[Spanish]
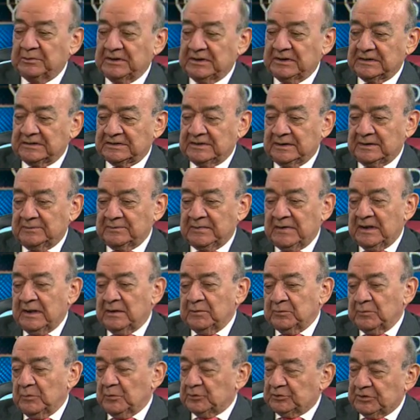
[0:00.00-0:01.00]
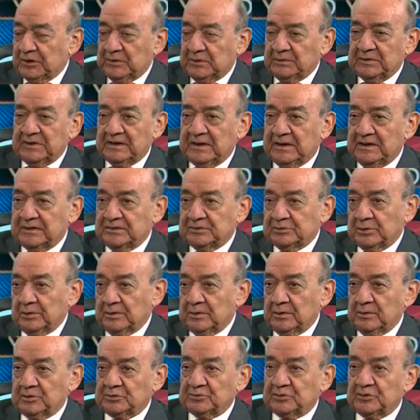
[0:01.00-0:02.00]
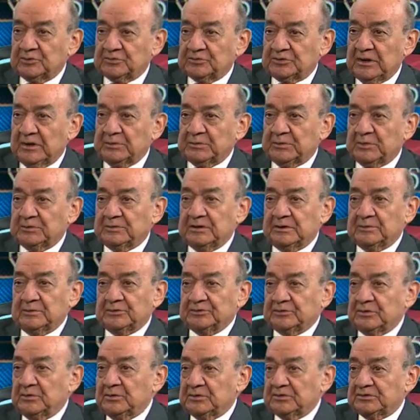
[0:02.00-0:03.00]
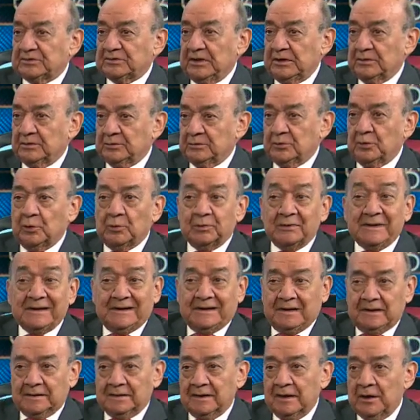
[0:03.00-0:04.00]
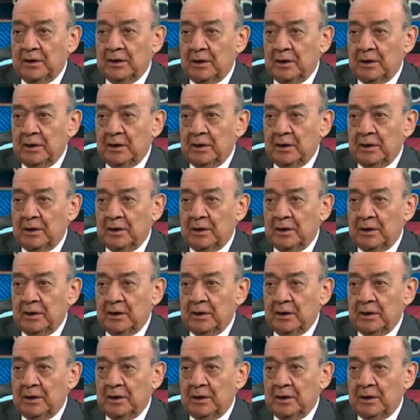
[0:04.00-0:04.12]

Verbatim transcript: ministra, usted bien ha dicho que los conceptos del Consejo de Estado no obligan,